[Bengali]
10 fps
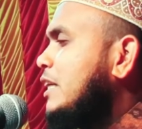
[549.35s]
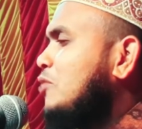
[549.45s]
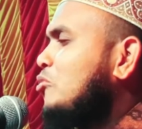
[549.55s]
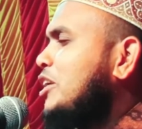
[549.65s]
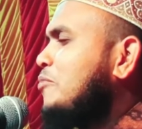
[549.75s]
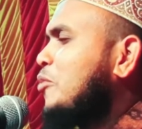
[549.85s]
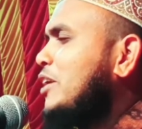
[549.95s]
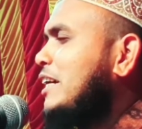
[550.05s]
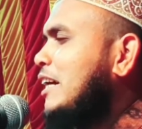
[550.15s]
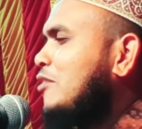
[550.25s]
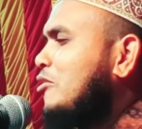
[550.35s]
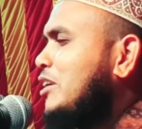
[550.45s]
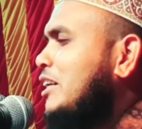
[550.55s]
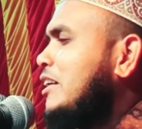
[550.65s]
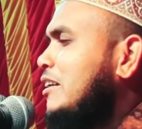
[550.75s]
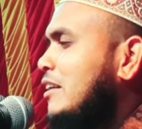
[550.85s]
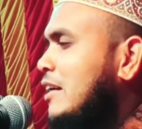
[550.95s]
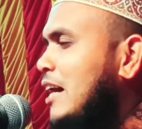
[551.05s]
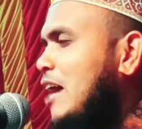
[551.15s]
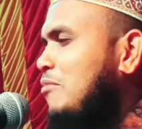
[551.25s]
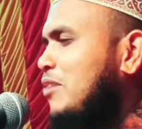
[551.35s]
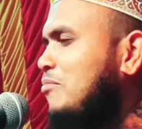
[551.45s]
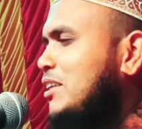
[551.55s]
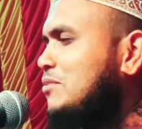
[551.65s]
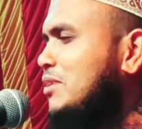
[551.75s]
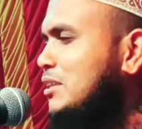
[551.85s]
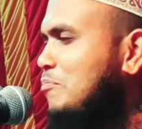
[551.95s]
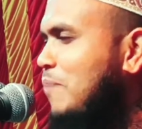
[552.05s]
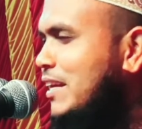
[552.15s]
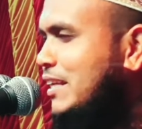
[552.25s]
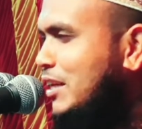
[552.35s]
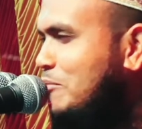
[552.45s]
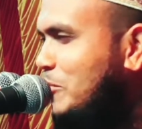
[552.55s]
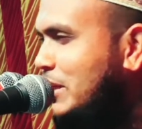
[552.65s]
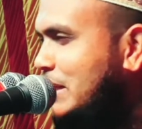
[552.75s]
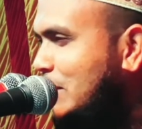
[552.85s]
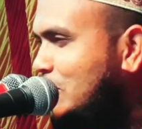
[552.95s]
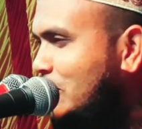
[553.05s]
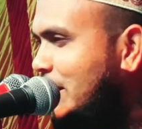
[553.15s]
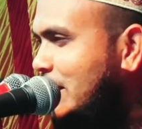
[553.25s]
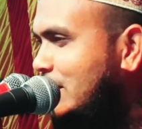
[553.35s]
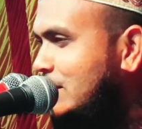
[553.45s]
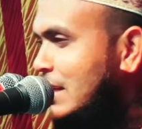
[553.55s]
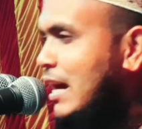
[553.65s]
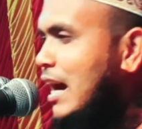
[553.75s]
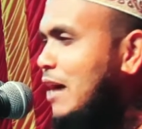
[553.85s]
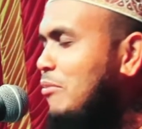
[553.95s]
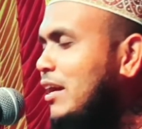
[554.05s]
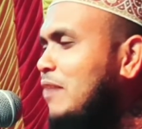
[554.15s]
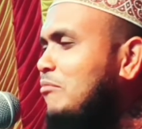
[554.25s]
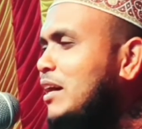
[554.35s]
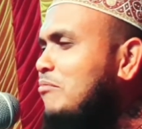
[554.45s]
ইউরিন পরীক্ষা করি আবার মাঝে মাঝে পায়খানা পরীক্ষা করি আবার আমরা